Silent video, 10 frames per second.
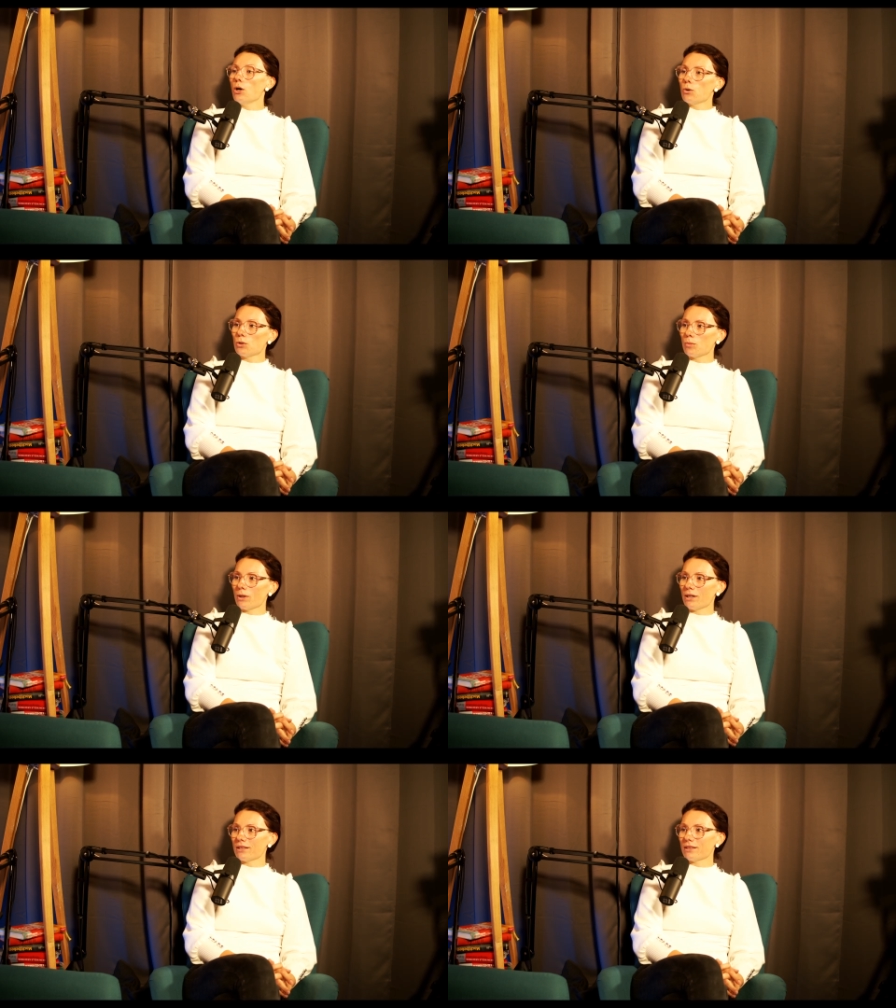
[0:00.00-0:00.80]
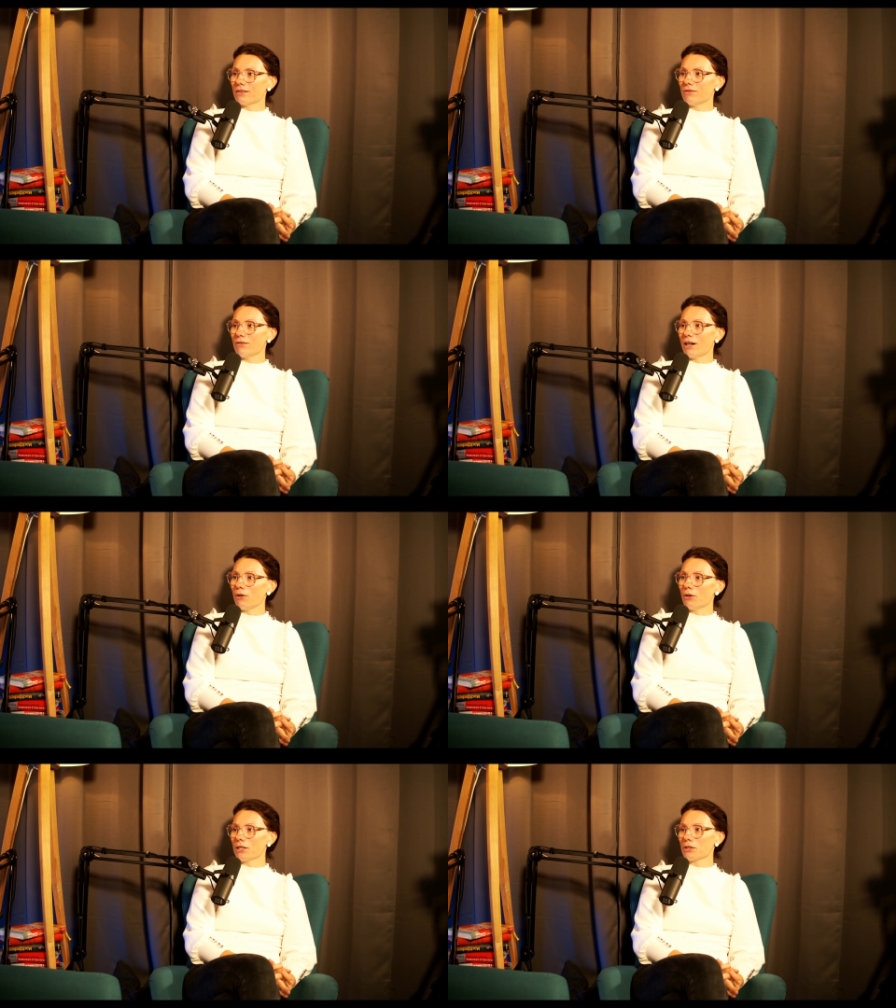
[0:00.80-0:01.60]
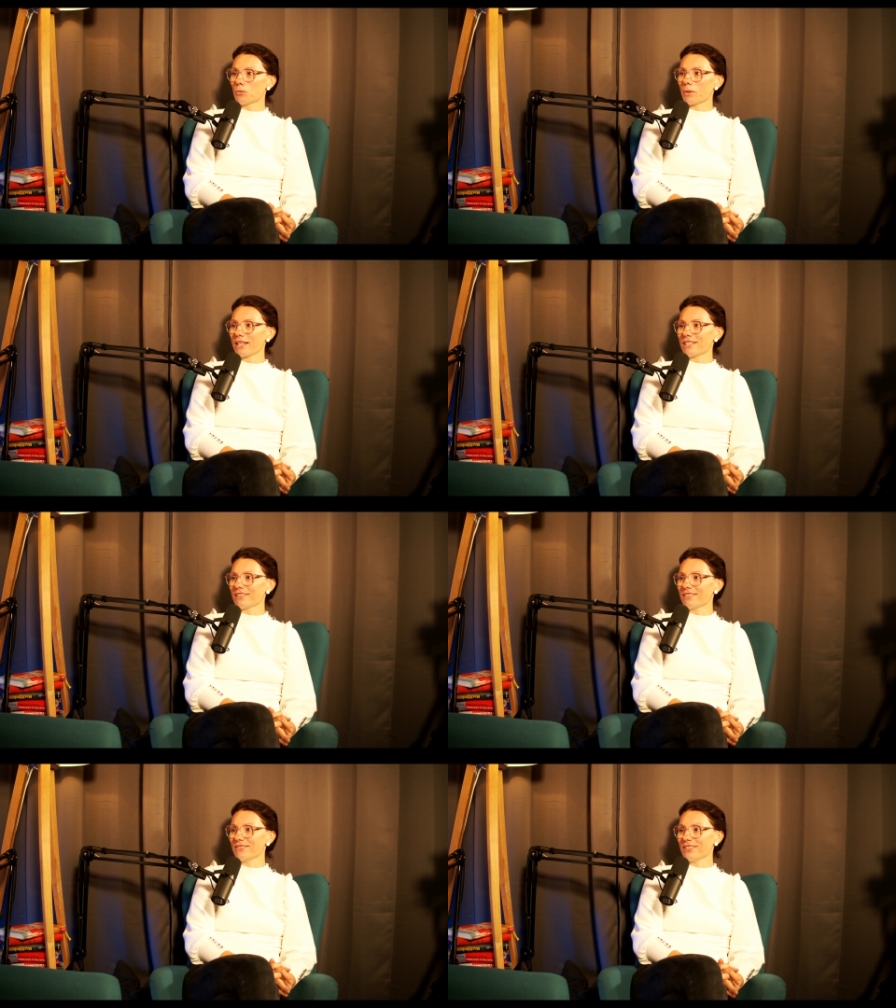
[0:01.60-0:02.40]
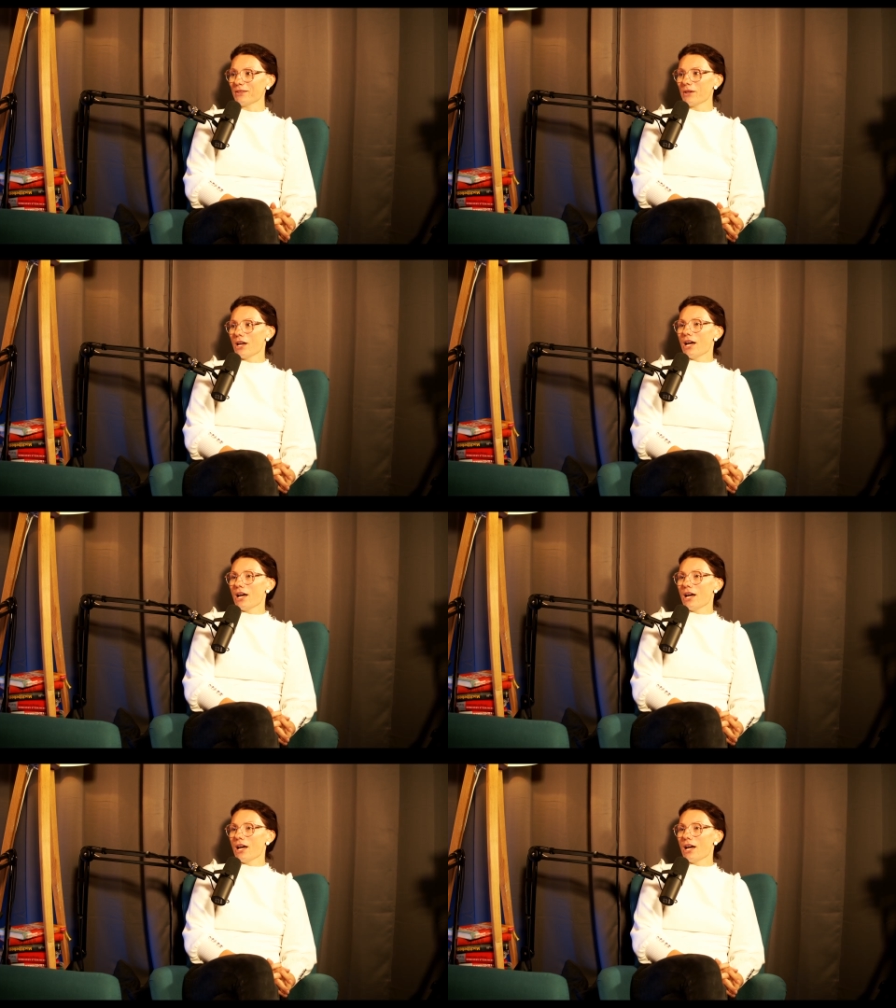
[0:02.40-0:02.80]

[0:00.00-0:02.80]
und über äh, Viva Learning sprechen. Mhm. Ne?